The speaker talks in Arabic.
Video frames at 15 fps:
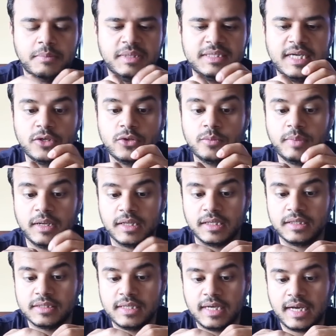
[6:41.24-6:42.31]
بس حيكون
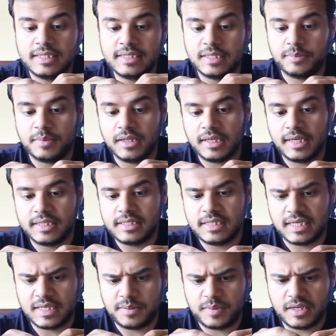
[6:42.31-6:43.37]
بلكي الساعة تصير بلكي
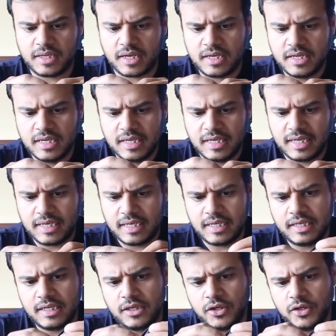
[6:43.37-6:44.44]
حتصير كبيرة
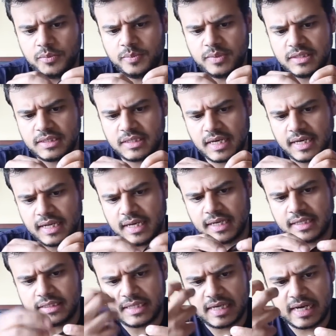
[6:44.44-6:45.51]
اللي يحب الستايل حق
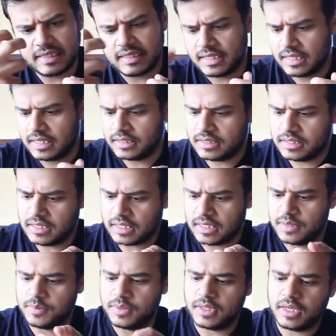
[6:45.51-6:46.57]
الساعات ذي اللي تصير
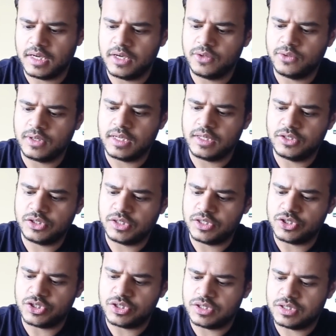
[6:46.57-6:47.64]
كبيرة حيكون هذا شيء
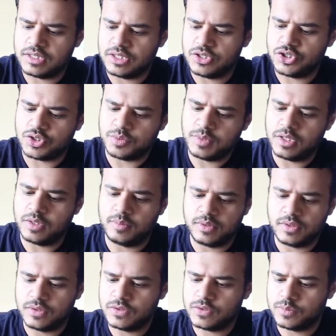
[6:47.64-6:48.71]
جدا جميل
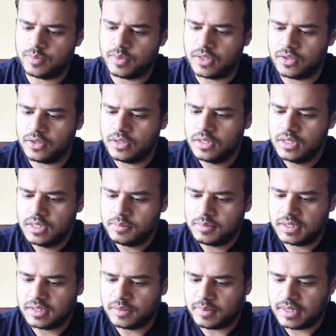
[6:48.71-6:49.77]
بالنسبة له
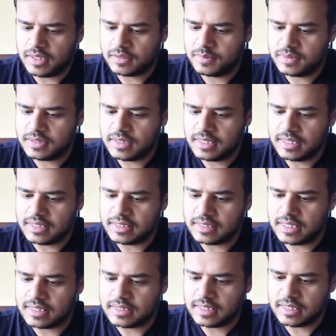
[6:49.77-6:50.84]
بعدين يبغالك تمسح
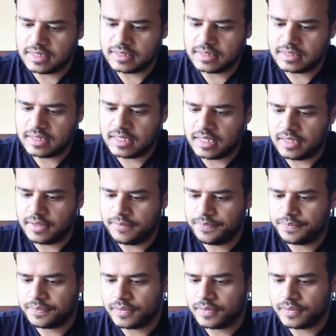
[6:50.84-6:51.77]
القزاز حق الساعة